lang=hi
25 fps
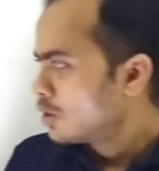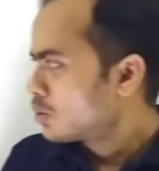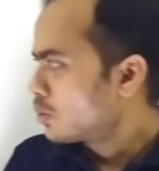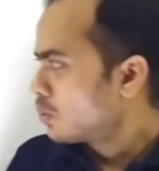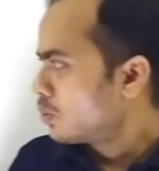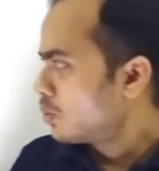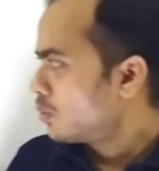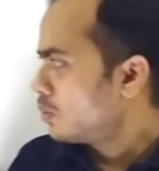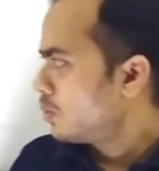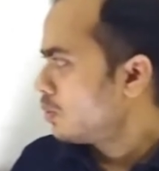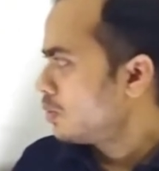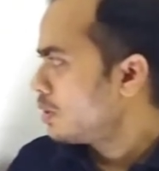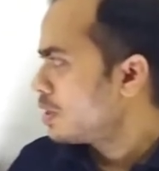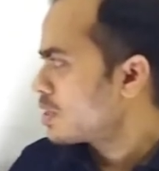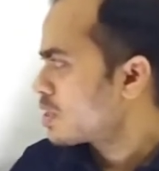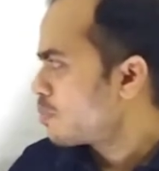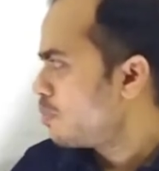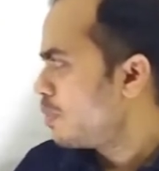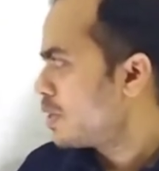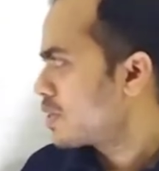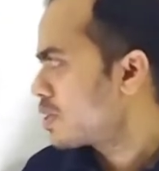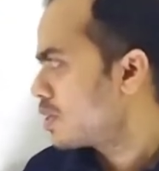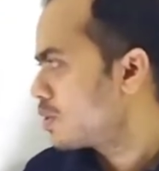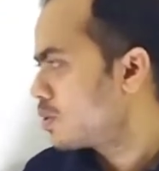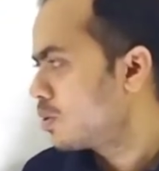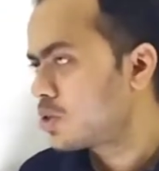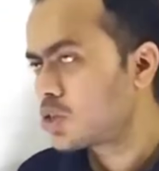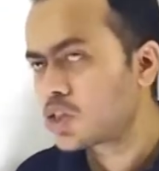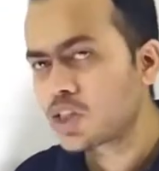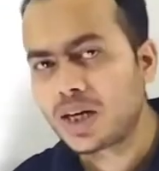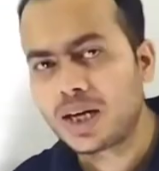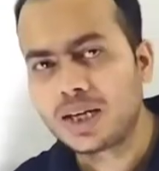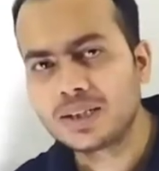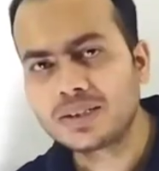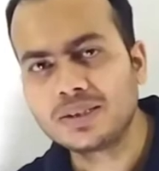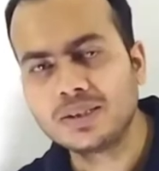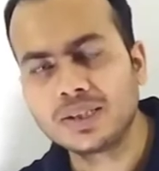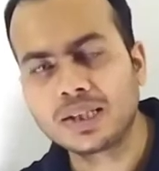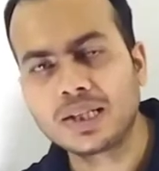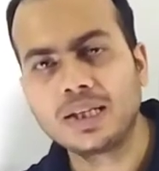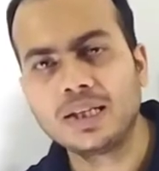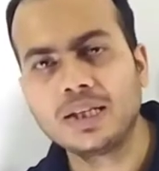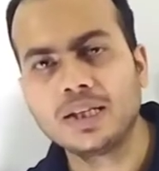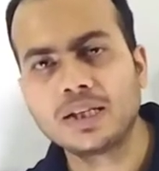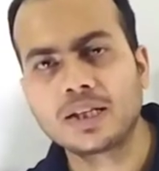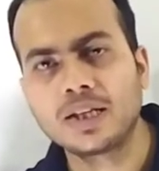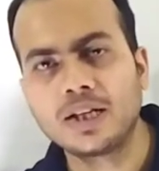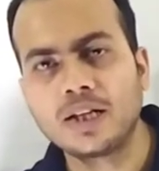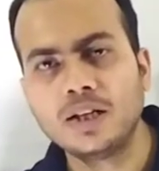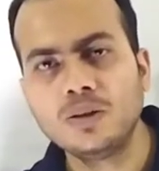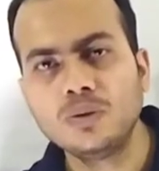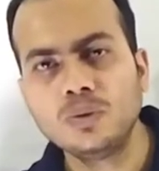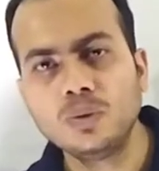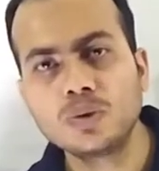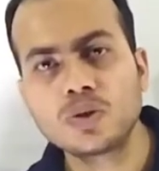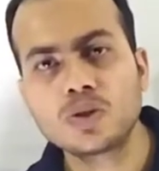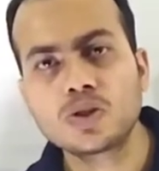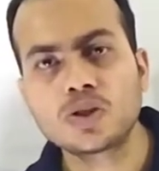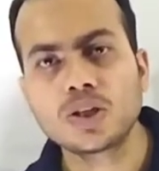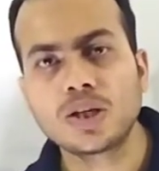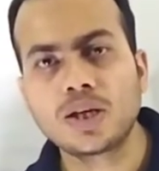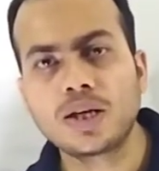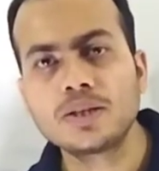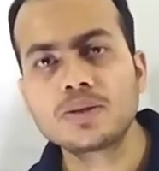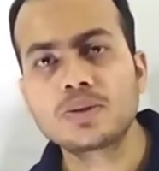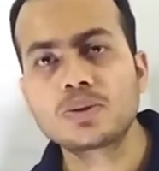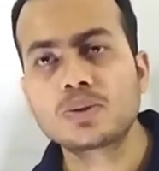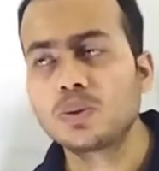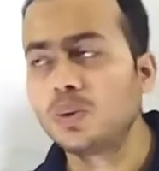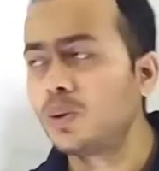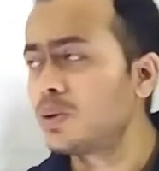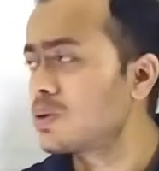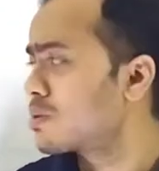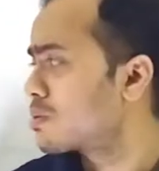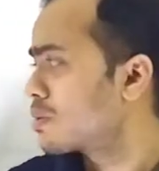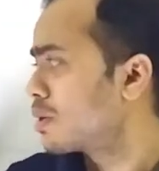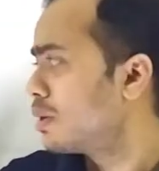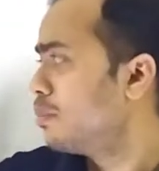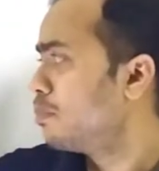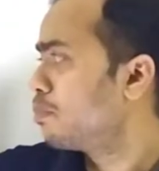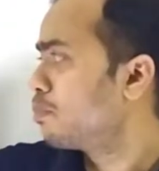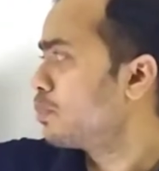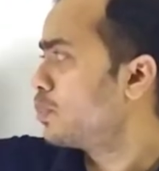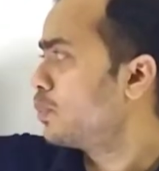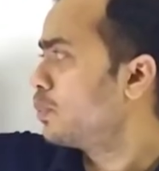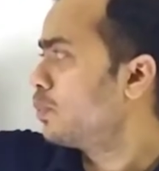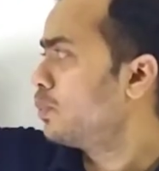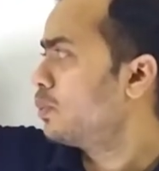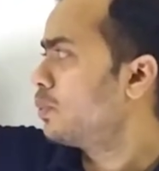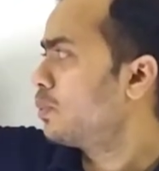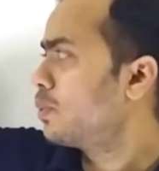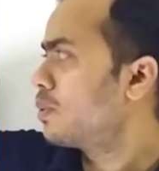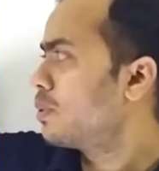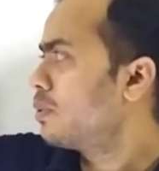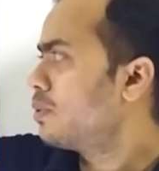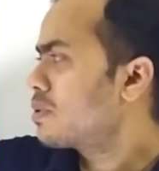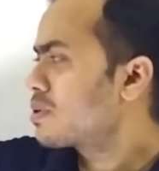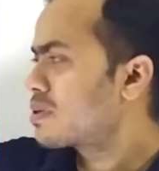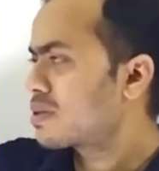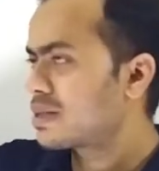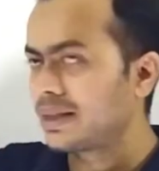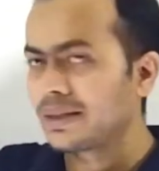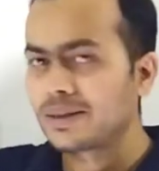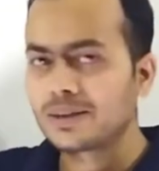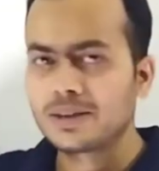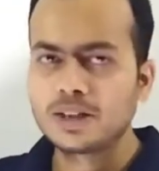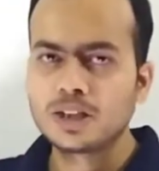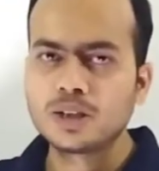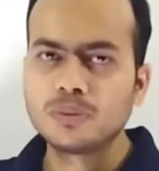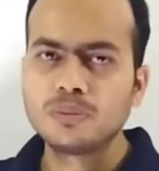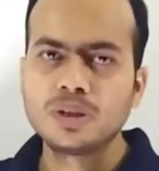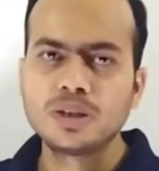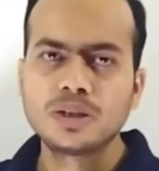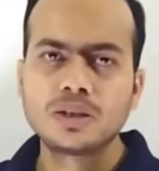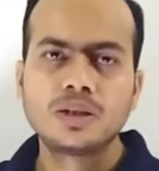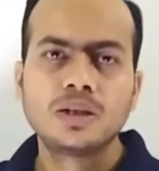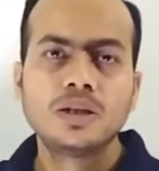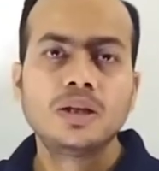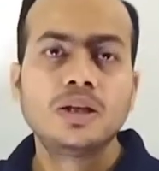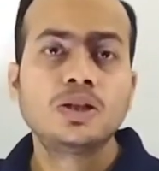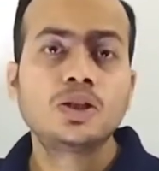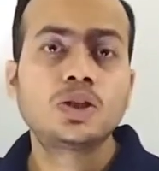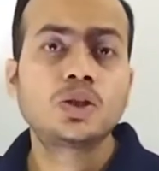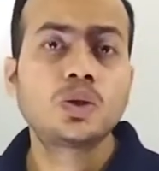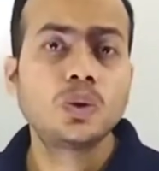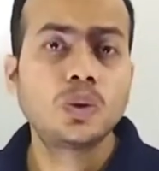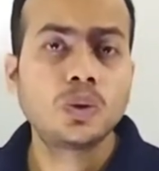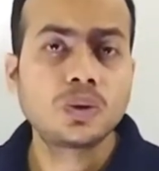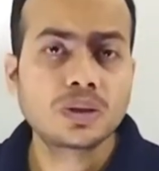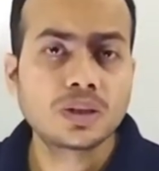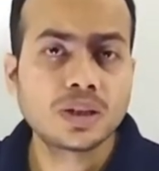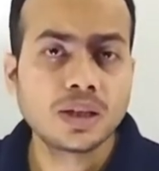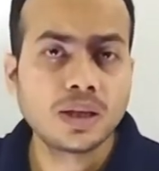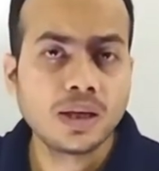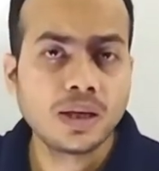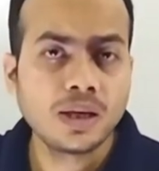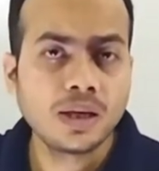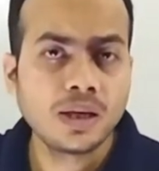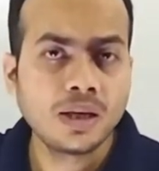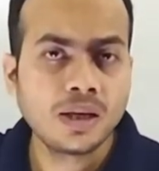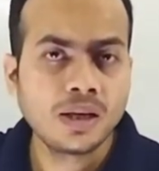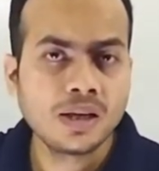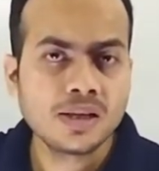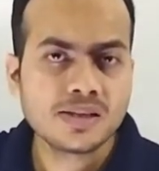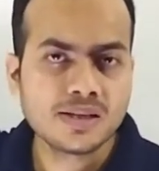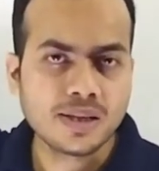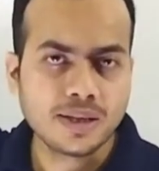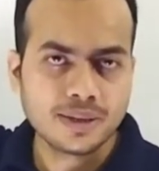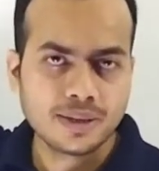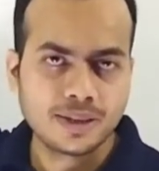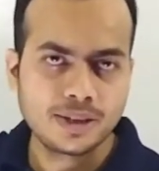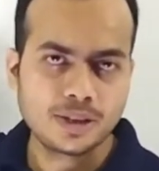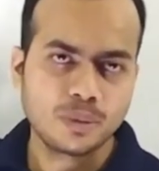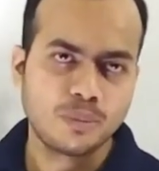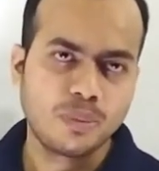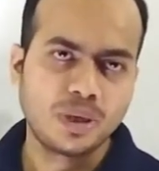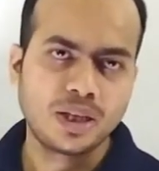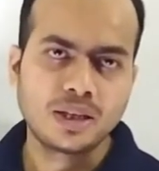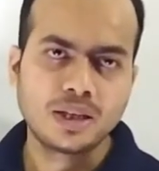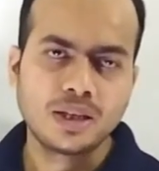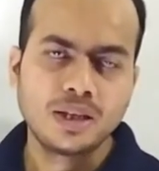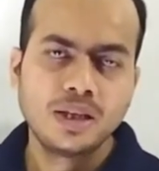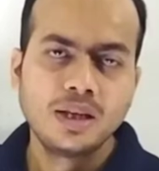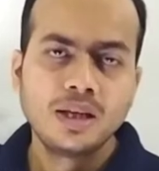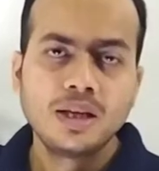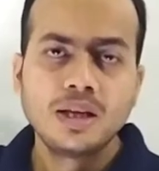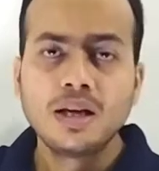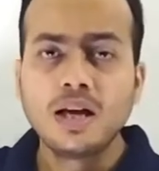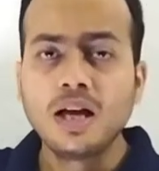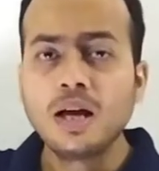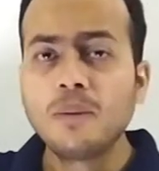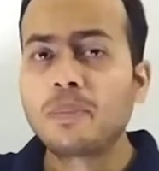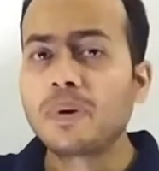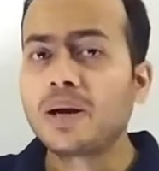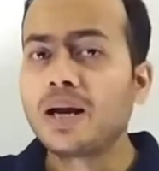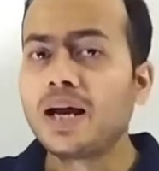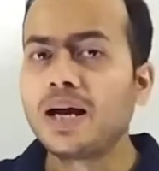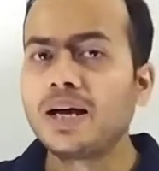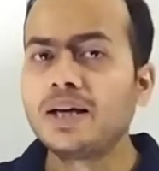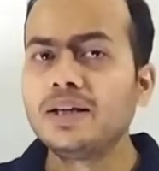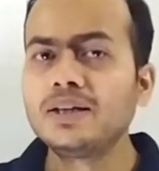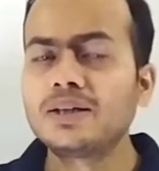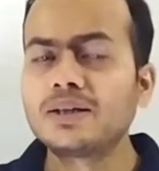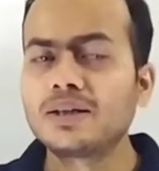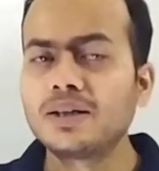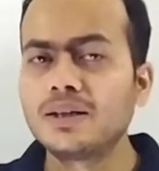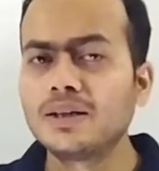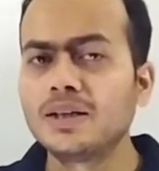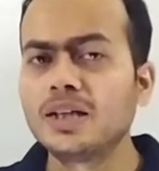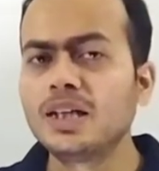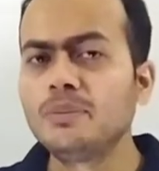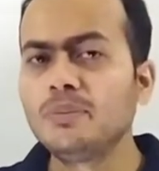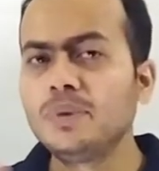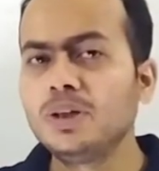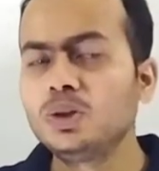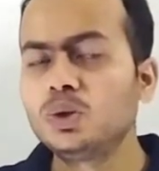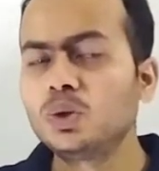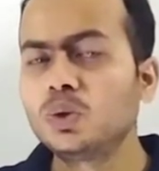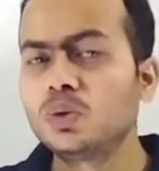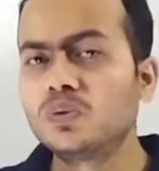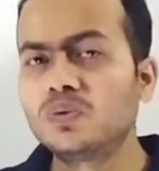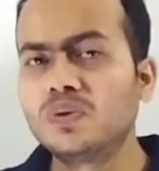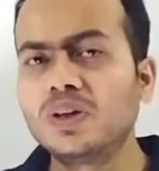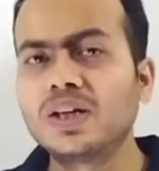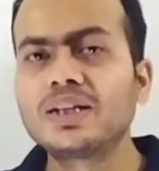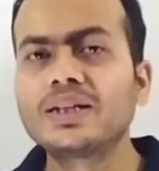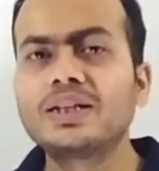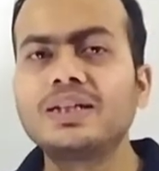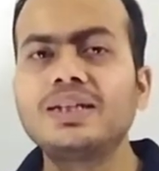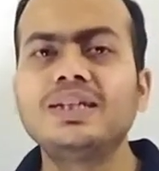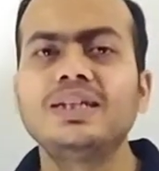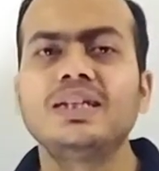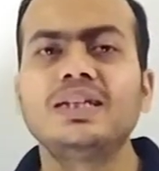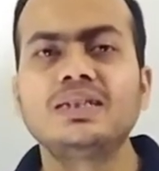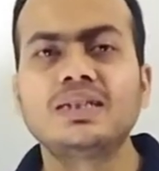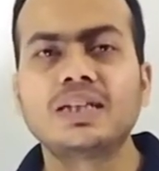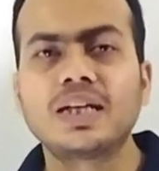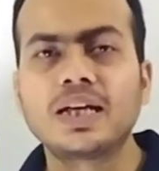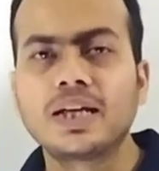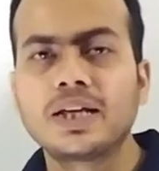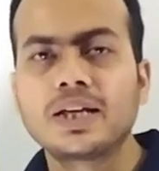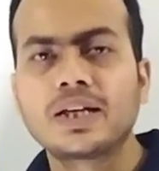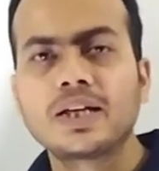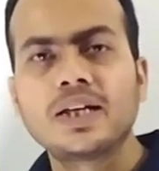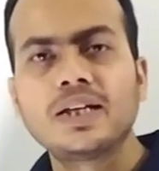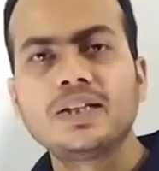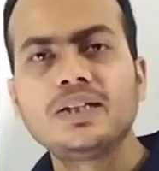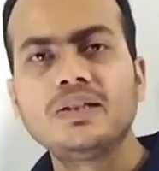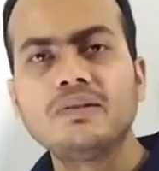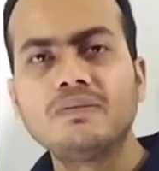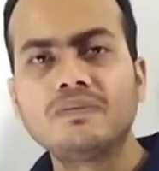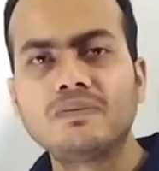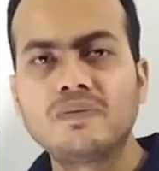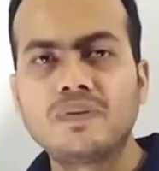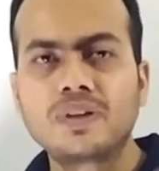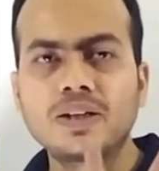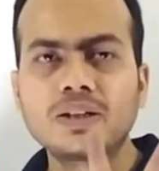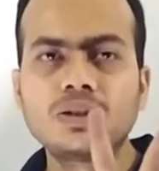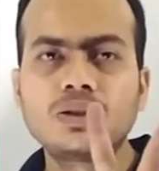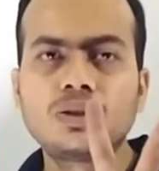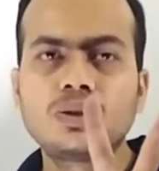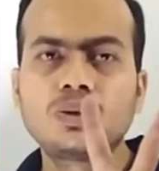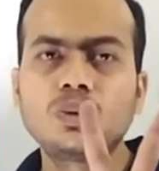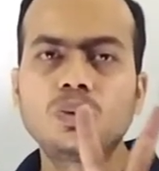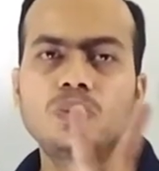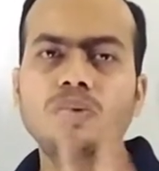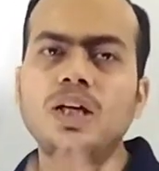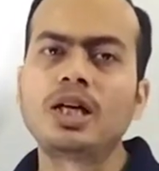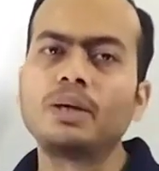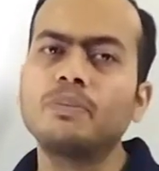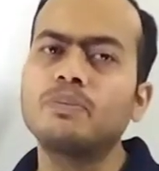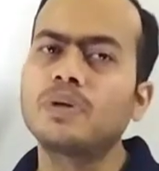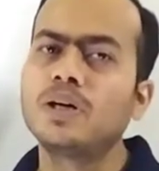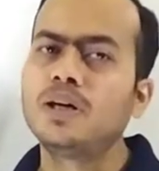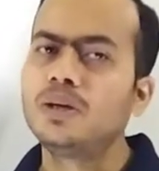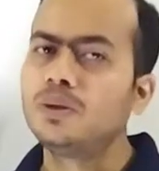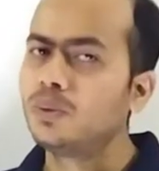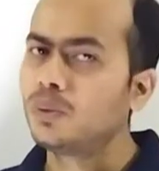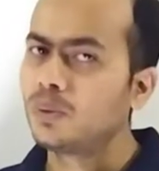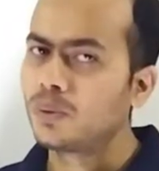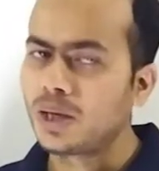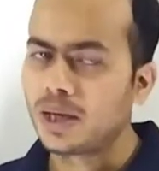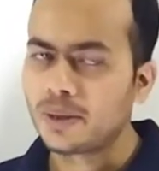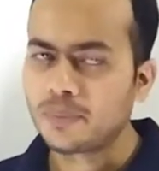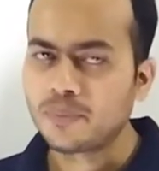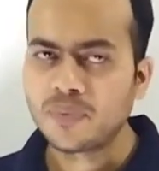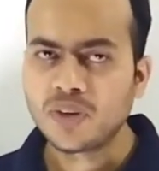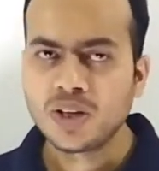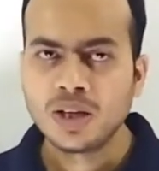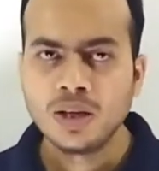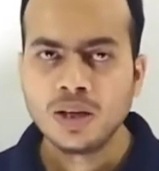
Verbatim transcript: तो इसमें से जो चार्ज निकलेगा उस चार्ज को संपूर्ण सर्किट में टोटल सर्किट में अप्लाई करने में जो वर्क किया जाएगा ये वर्क टू टाइप का होगा